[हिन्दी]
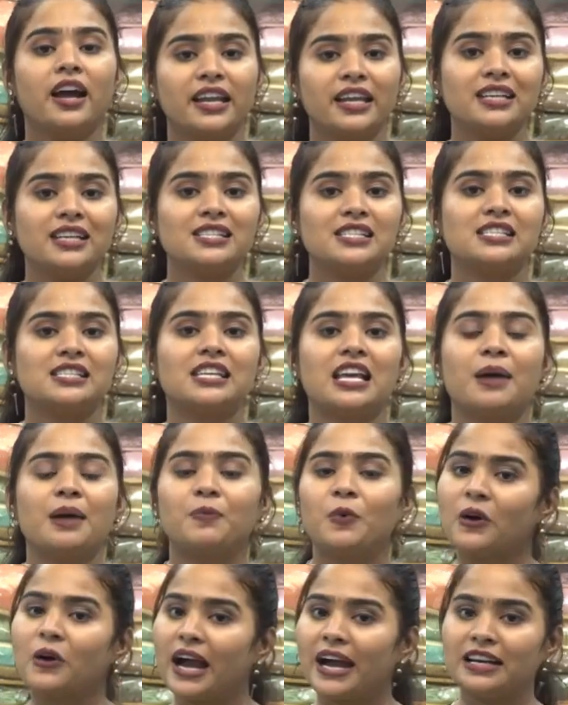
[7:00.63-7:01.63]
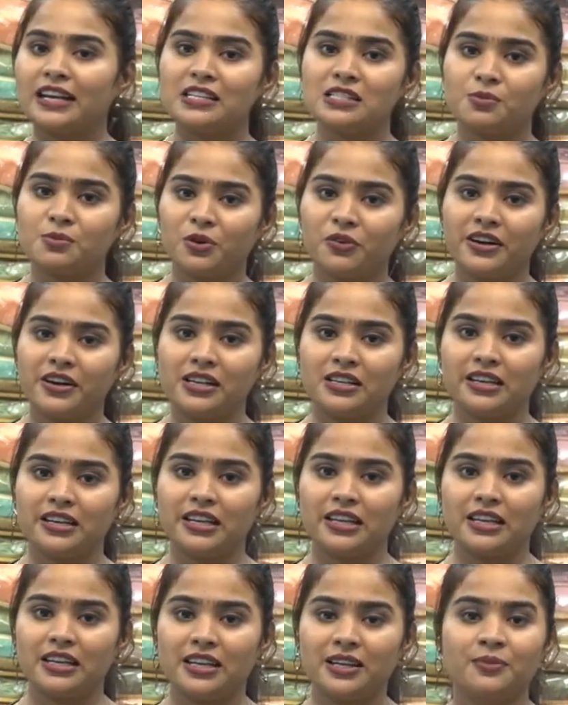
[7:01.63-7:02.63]
हर एक चीज़ की आपको गाइडेंस प्रोवाइड
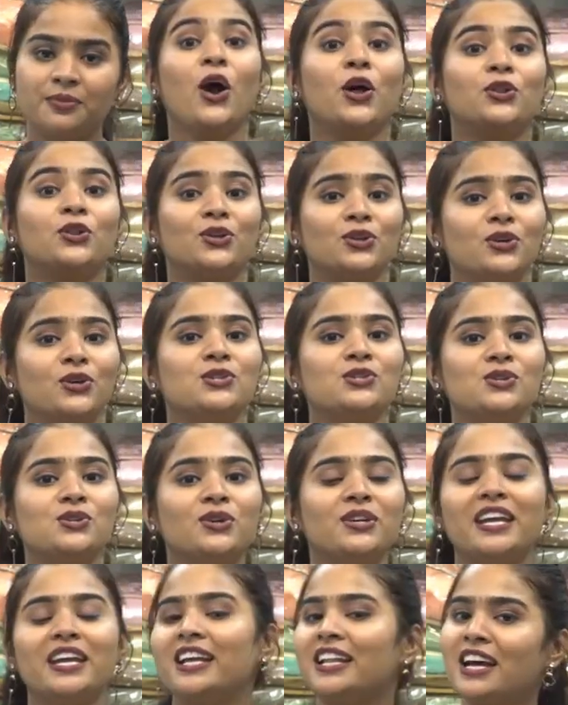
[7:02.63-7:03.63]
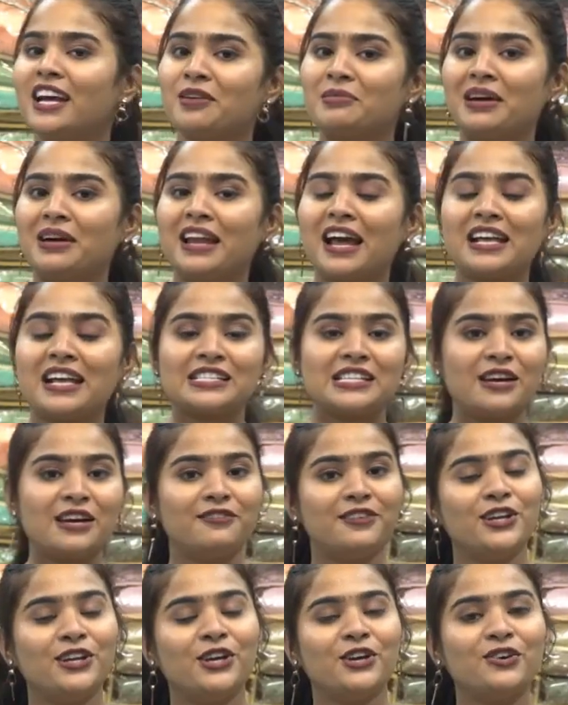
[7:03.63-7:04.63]
करेंगे तो दोस्तों ये था हमारा आज का
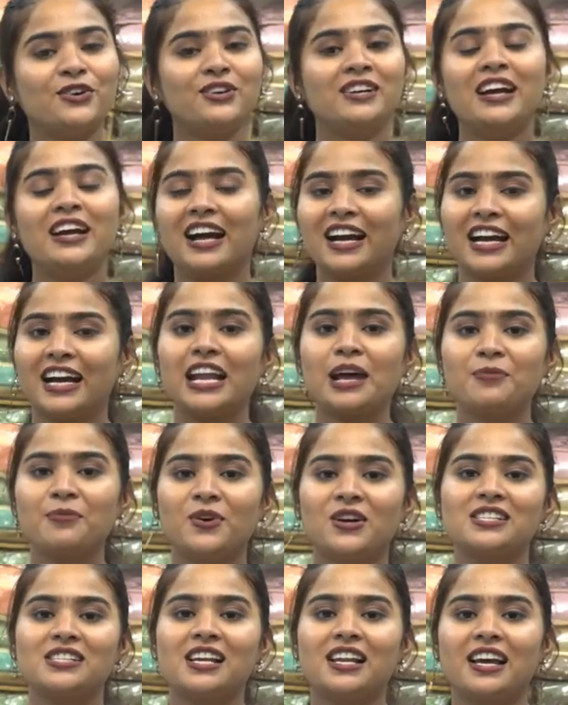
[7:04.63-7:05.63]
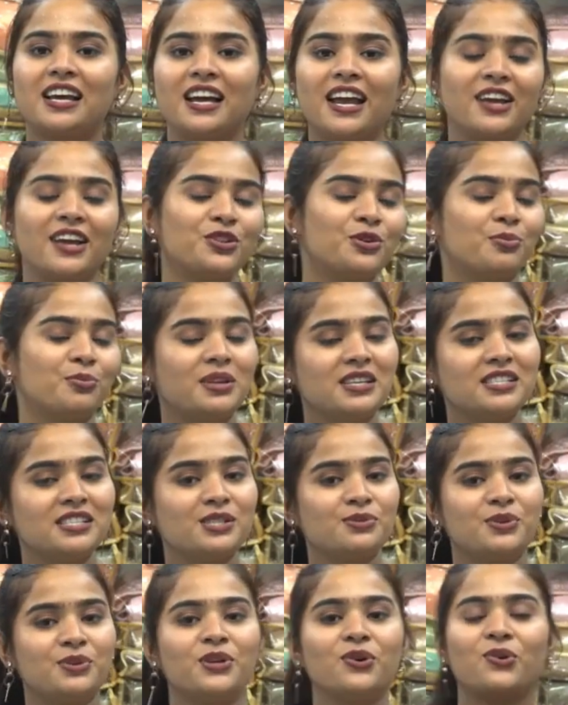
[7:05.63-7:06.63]
वीडियो अगर आपको अच्छा लगा है तो प्लीज़
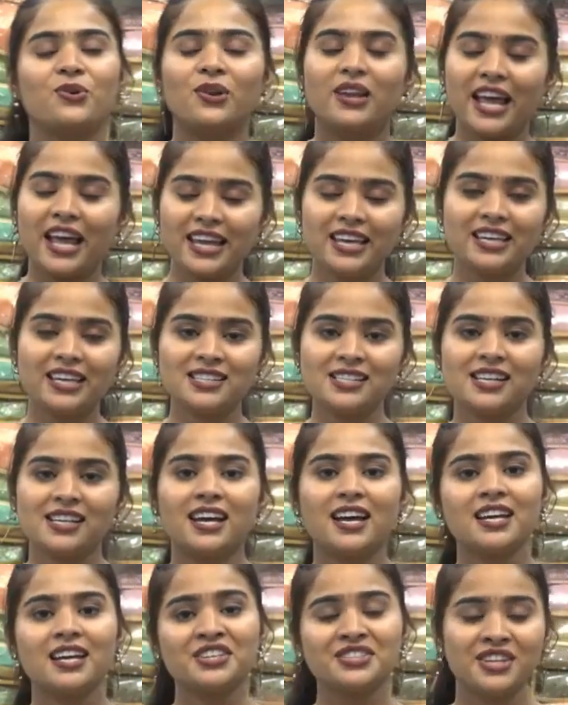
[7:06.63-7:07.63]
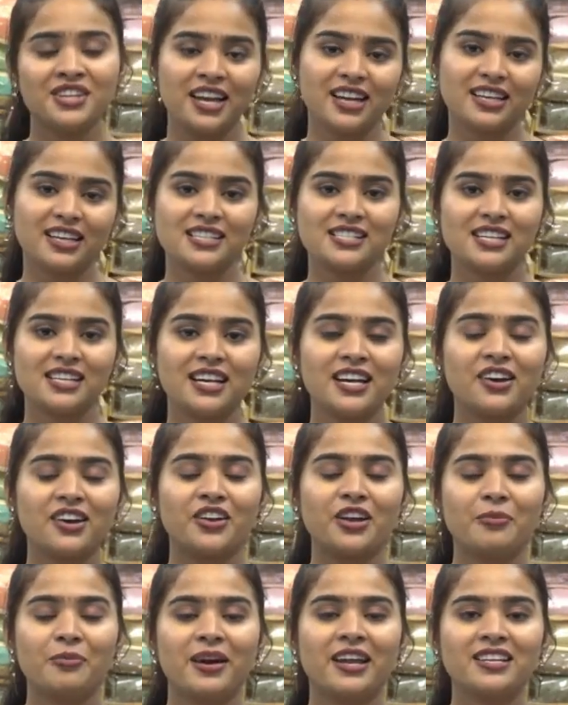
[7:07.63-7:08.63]
इस वीडियो को लाइक कीजिएगा शेयर कीजिएगा
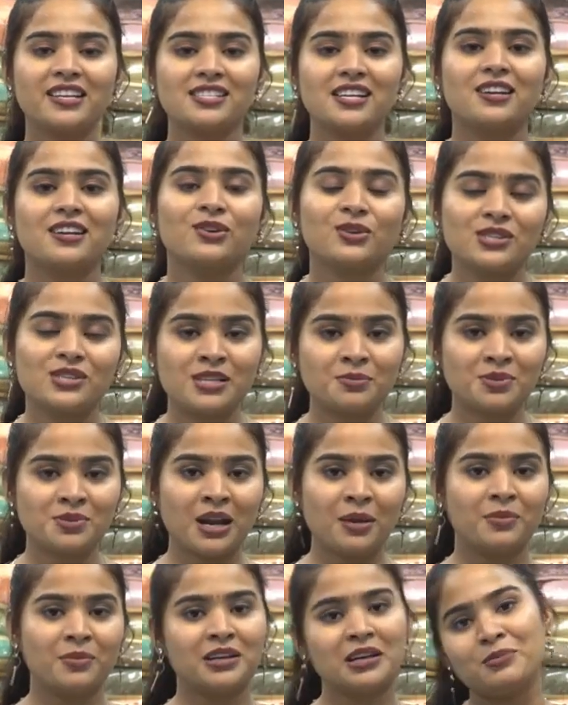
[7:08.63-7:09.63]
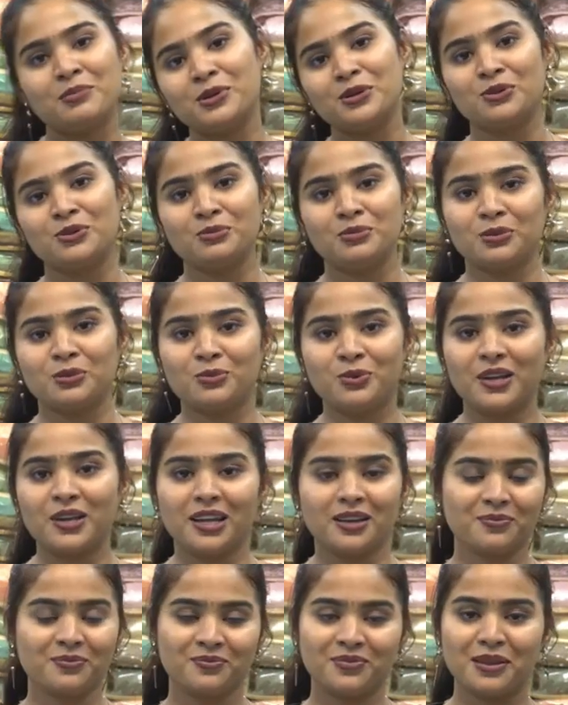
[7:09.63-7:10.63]
और हमारे चैनल को सब्सक्राइब करना बिल्कुल मत
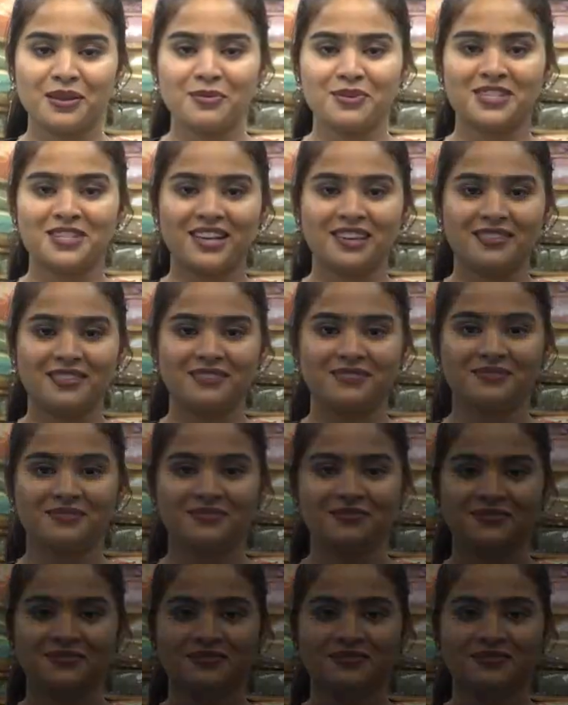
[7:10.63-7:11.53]
भूलिए नमस्कार